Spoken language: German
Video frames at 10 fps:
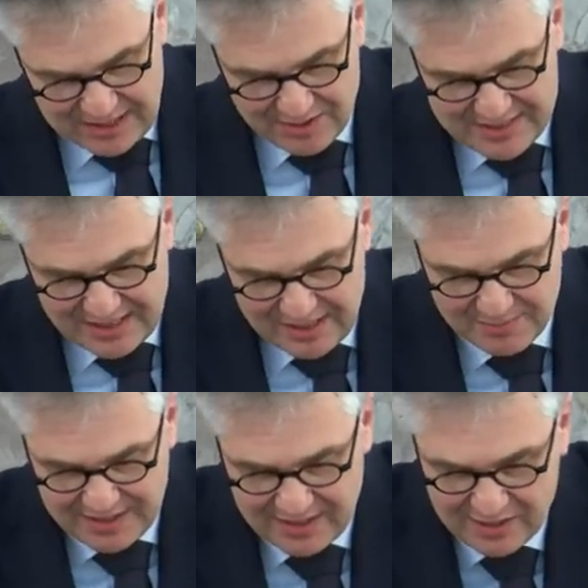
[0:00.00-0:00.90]
außerhalb
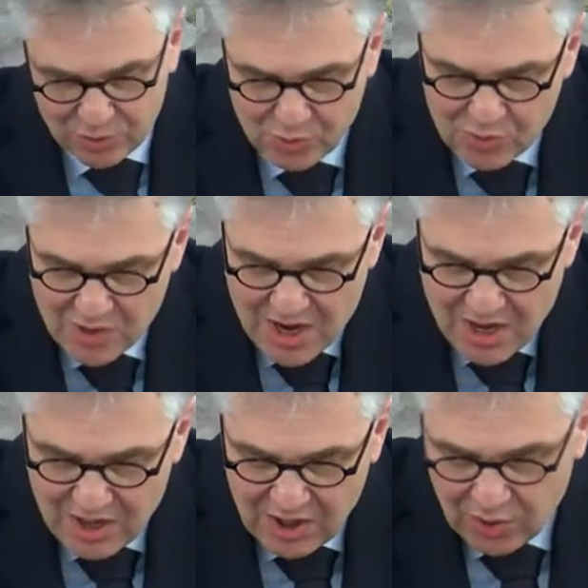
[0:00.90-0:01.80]
der EU
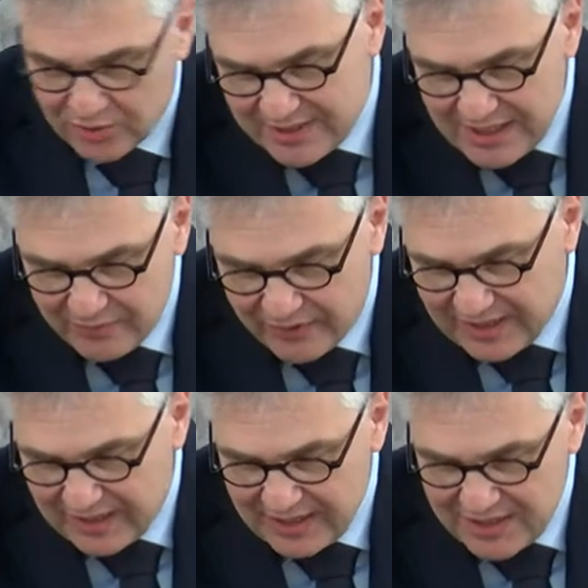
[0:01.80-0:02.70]
und die im
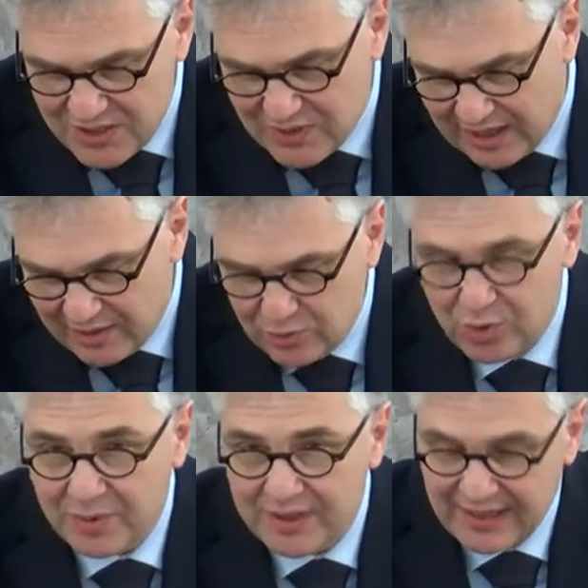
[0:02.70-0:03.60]
Vergleich zu allen
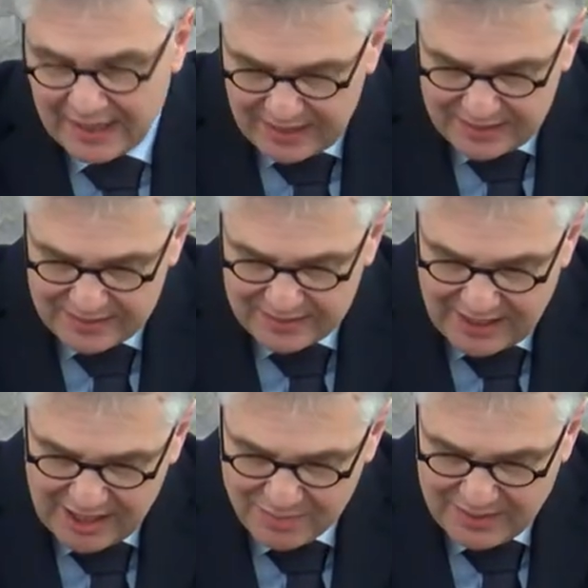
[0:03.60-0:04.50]
übrigen acht
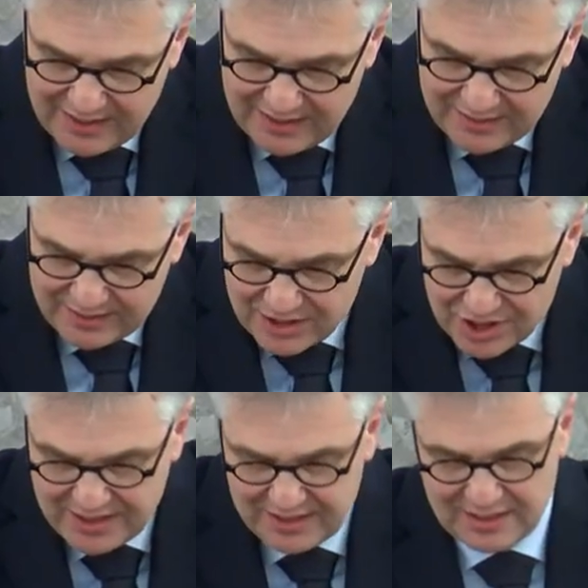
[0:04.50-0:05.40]
Nachbarländern
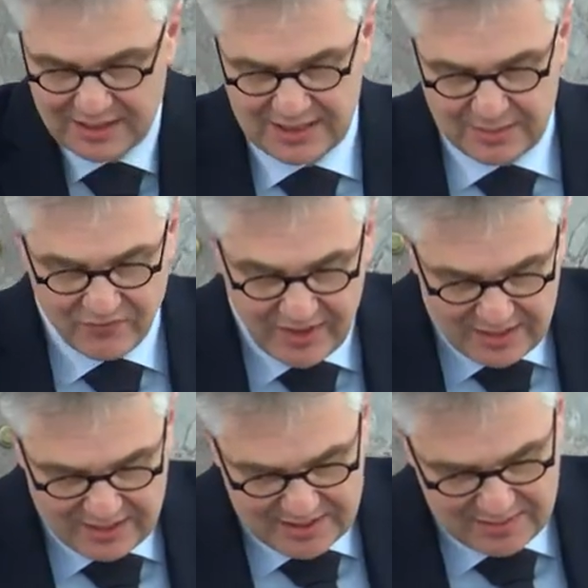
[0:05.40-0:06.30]
geschichtlich am
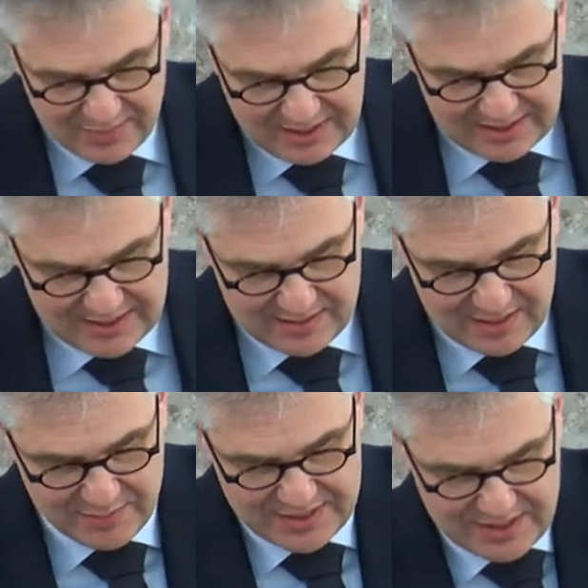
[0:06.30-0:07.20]
wenigsten belastete
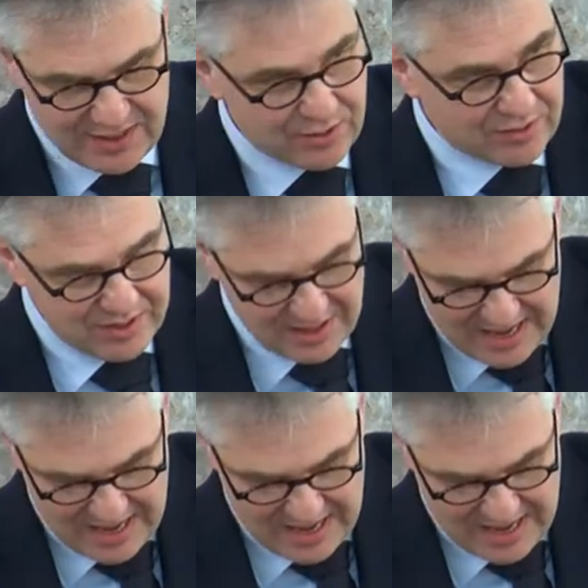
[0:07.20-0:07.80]
Beziehung